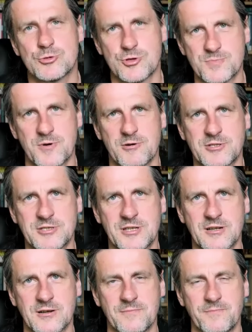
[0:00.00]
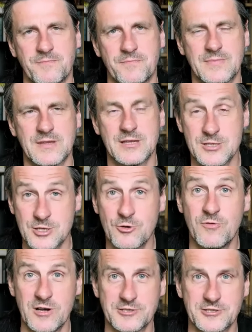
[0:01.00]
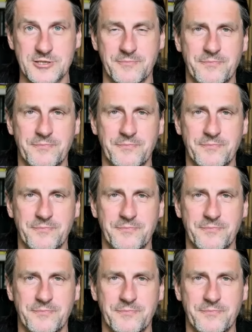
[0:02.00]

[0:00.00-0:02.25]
społecznego. Zauważcie,